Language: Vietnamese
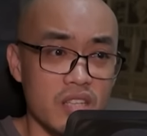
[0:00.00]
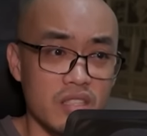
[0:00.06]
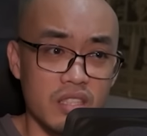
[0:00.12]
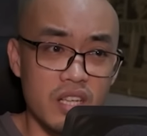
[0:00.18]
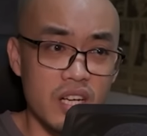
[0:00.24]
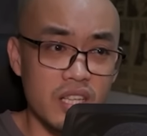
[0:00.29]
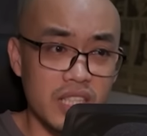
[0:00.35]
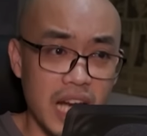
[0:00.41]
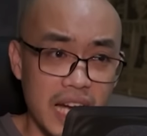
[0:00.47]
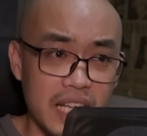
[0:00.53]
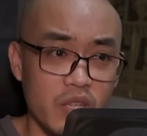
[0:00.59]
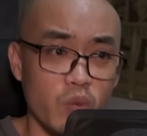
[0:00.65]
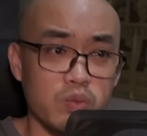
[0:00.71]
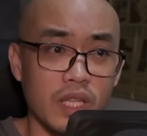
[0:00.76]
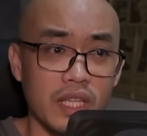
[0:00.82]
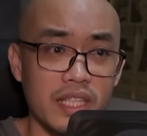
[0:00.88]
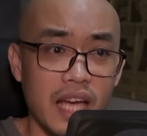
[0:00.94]
Một phút đồng
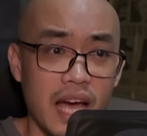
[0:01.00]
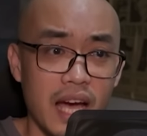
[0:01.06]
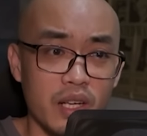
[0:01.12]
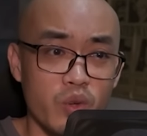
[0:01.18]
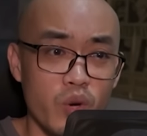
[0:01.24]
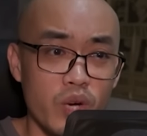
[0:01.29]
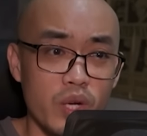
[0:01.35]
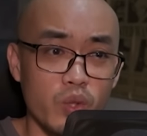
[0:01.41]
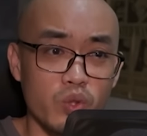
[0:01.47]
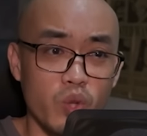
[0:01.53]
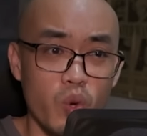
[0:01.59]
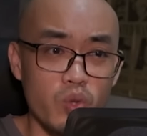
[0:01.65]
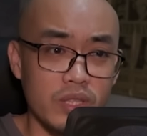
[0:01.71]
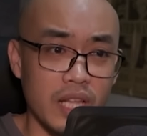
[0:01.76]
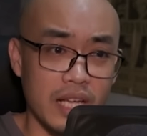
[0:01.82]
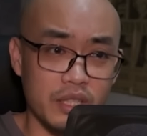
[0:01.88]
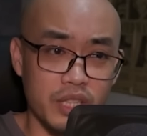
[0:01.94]
hồ sau, đến
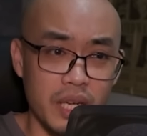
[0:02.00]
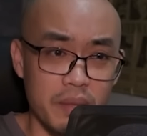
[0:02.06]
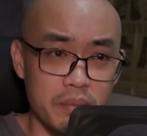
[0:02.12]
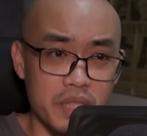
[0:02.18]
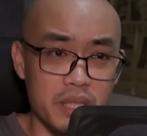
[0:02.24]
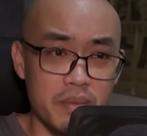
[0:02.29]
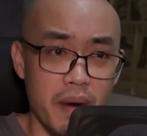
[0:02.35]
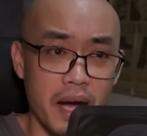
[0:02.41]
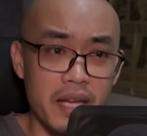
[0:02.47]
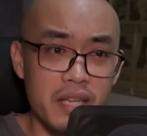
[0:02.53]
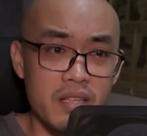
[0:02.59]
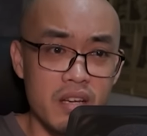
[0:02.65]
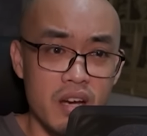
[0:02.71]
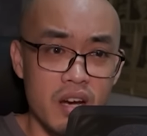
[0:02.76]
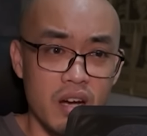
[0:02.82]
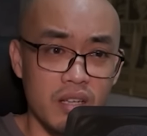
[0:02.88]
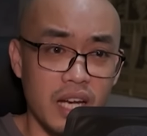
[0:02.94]
phiên hai người Thạch Mục.
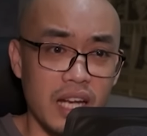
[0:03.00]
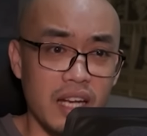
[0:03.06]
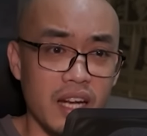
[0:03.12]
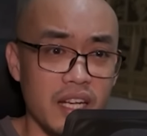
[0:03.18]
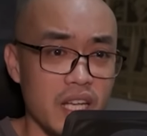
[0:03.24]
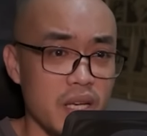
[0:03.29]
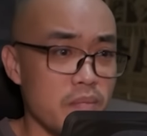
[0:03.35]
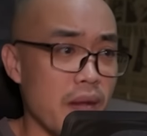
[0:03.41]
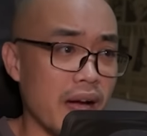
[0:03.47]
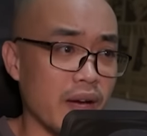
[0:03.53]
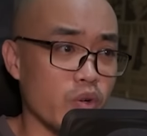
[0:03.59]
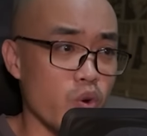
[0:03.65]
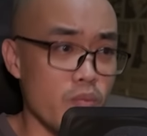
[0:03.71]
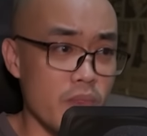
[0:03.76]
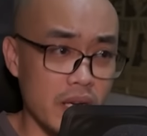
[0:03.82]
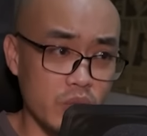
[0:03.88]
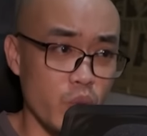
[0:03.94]
Thạch Mục hơi giơ
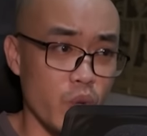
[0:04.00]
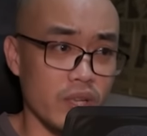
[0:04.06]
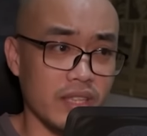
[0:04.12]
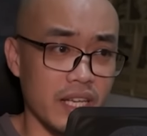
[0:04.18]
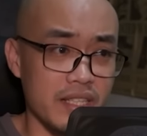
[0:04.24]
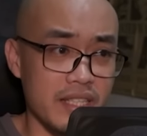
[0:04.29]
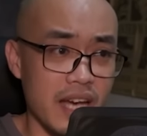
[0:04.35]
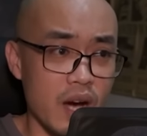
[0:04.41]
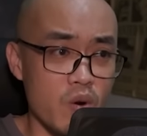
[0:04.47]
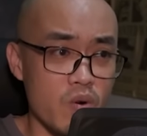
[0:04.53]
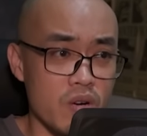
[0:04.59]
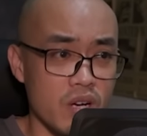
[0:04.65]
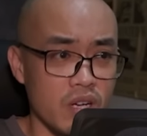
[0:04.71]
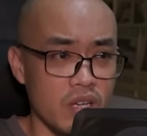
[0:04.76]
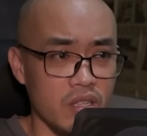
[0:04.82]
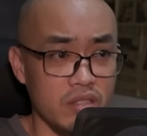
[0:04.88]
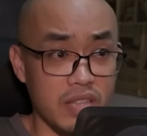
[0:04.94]
cái miếng Minh Nguyệt lệnh trong
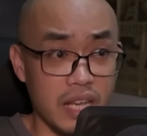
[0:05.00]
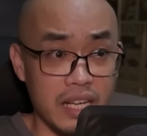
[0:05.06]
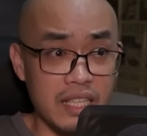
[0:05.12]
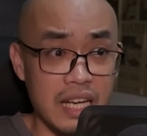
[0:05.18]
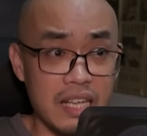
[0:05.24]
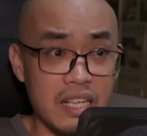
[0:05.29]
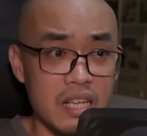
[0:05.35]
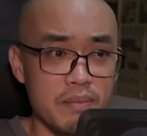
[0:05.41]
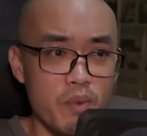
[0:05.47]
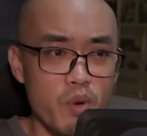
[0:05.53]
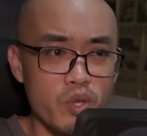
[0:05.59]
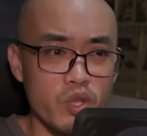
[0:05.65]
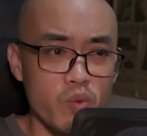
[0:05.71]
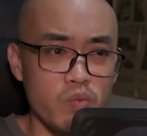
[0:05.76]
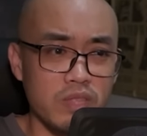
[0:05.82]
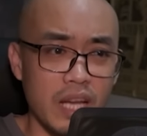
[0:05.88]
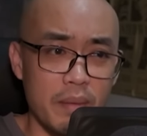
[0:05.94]
tay ra, trên
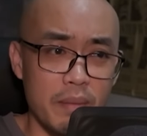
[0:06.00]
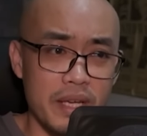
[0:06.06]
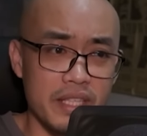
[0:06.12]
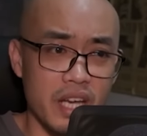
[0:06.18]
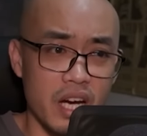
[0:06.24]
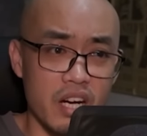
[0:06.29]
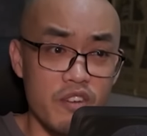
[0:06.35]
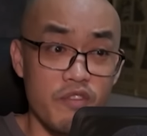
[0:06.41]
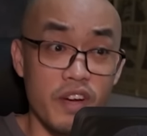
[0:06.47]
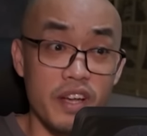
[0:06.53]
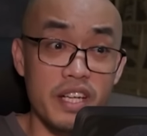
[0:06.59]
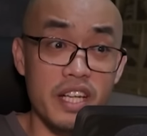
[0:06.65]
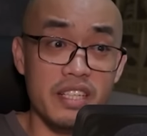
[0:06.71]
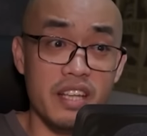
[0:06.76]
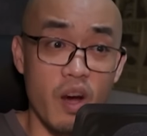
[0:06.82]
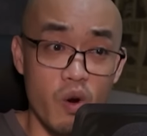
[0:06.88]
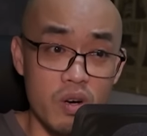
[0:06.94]
lệnh bài đồ án ba
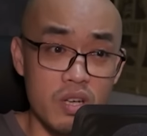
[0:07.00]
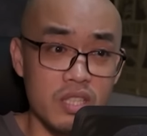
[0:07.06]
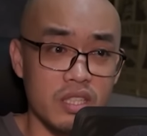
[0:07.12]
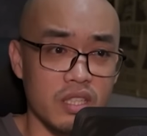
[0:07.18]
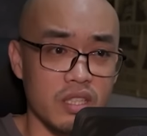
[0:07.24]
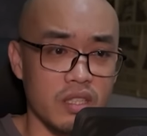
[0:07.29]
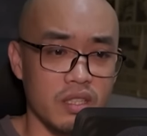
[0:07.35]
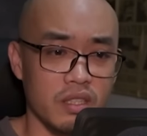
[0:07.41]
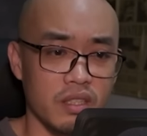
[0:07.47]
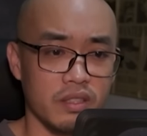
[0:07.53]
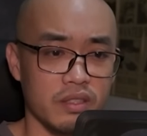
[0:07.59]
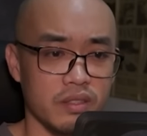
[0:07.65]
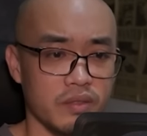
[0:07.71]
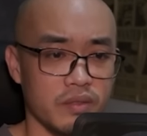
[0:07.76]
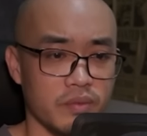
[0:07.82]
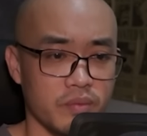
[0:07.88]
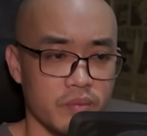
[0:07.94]
ngôi sao đỏ lóe lên
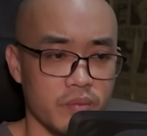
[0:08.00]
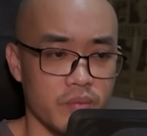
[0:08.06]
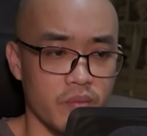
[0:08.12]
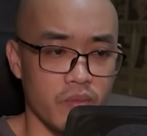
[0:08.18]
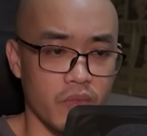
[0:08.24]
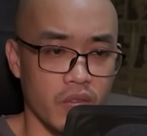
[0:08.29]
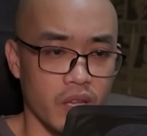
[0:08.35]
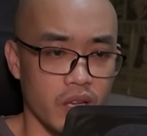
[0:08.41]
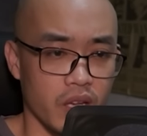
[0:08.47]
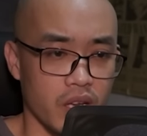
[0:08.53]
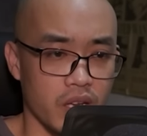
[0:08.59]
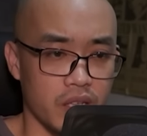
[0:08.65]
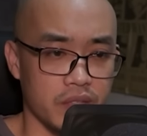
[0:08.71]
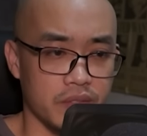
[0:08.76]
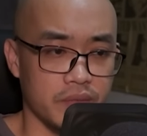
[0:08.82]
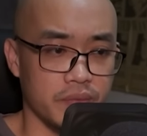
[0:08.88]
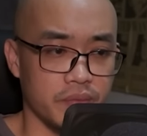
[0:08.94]
một cái.
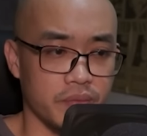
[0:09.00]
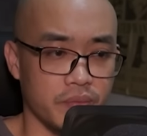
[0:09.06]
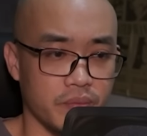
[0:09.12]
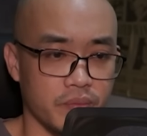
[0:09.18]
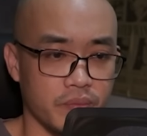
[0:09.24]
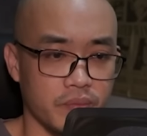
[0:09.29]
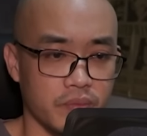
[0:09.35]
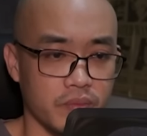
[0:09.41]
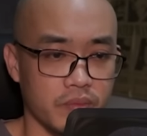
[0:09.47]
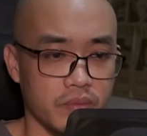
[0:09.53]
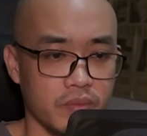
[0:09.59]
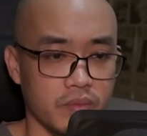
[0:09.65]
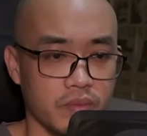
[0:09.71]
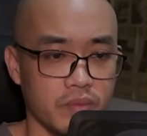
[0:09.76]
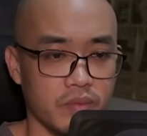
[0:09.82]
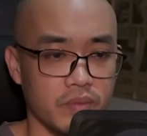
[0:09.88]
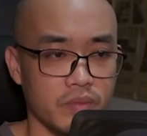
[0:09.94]
Thủ thành là một gã đệ
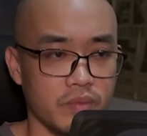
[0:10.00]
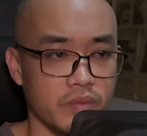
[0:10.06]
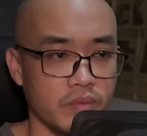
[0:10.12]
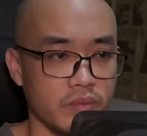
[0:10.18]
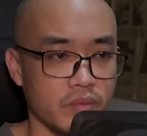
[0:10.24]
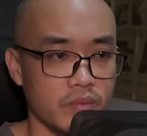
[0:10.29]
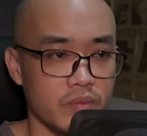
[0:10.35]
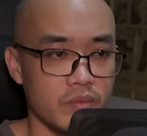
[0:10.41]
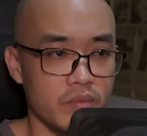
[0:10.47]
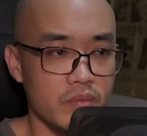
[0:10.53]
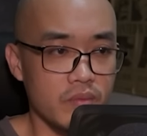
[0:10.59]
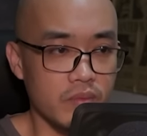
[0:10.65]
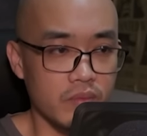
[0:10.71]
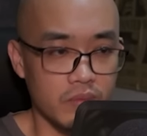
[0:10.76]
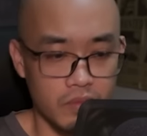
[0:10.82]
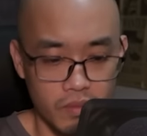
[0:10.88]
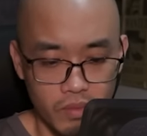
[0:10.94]
tử Minh Nguyệt Giáo thấy như
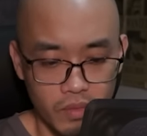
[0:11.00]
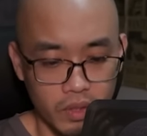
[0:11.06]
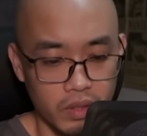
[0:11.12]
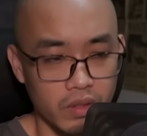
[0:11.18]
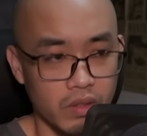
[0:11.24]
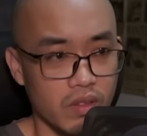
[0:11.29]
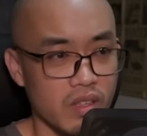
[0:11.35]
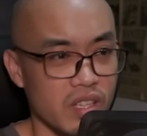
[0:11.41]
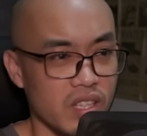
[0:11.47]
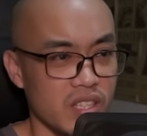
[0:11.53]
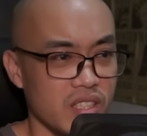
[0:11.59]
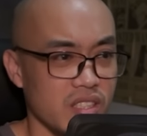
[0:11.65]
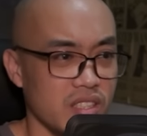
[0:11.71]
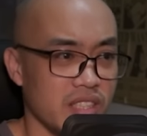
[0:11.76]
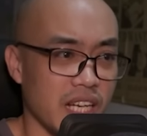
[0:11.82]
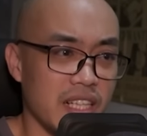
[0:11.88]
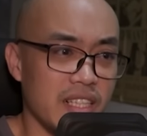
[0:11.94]
vậy, trên mặt
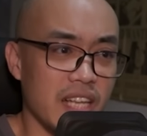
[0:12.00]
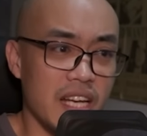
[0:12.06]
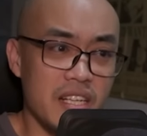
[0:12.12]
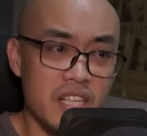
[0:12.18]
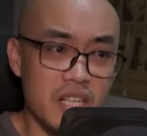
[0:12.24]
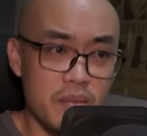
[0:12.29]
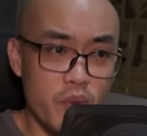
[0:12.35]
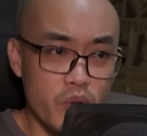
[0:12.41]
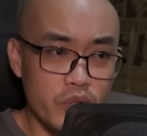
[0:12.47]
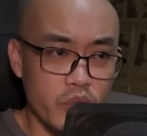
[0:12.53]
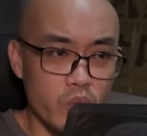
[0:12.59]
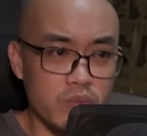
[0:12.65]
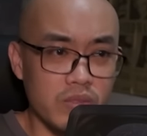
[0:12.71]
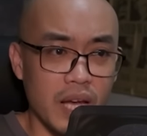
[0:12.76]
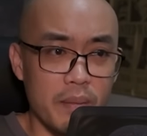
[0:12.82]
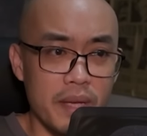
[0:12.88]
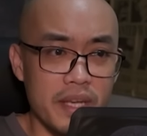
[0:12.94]
hơi đổi, lập tức
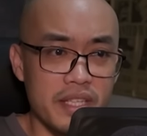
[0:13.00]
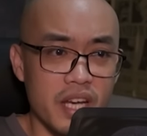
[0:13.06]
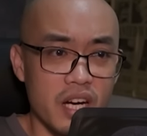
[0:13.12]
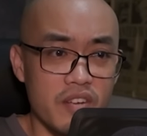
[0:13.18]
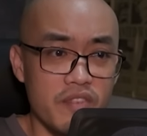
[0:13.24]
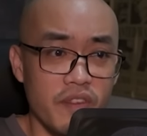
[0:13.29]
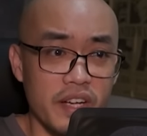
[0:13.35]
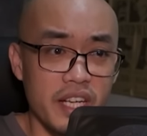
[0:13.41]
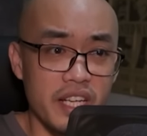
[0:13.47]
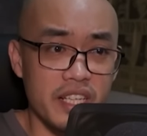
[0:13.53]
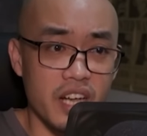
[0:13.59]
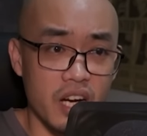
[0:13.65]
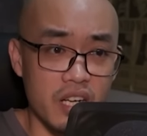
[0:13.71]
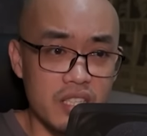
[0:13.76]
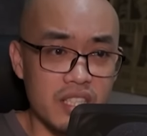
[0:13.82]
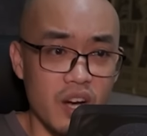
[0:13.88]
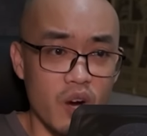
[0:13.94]
lộ ra vẻ cung kính,
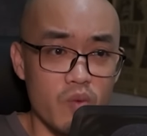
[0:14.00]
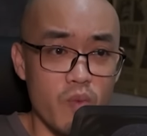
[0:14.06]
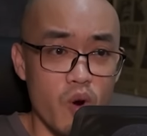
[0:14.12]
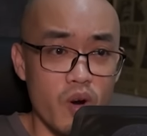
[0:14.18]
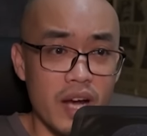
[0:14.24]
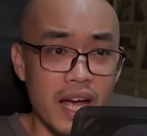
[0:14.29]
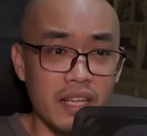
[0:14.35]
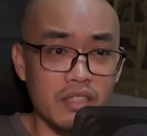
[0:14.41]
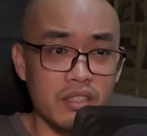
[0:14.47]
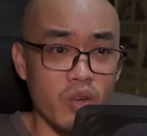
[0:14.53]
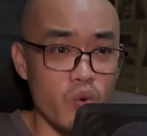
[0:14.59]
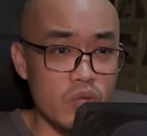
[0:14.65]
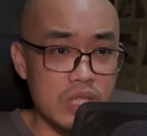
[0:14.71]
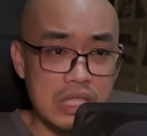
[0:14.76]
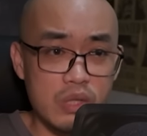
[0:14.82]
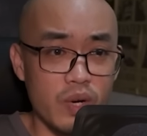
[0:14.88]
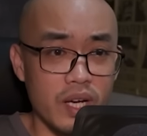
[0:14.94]
thi lễ với
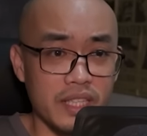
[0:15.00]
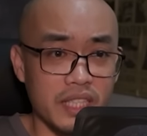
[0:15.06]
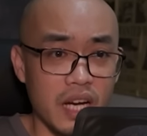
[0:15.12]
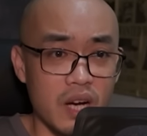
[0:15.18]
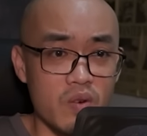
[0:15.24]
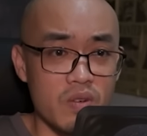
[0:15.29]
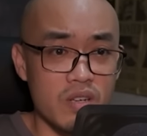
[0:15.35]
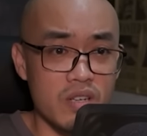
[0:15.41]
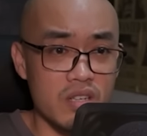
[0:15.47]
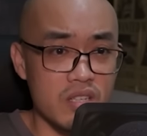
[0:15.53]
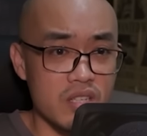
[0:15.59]
Thạch Mục một cái.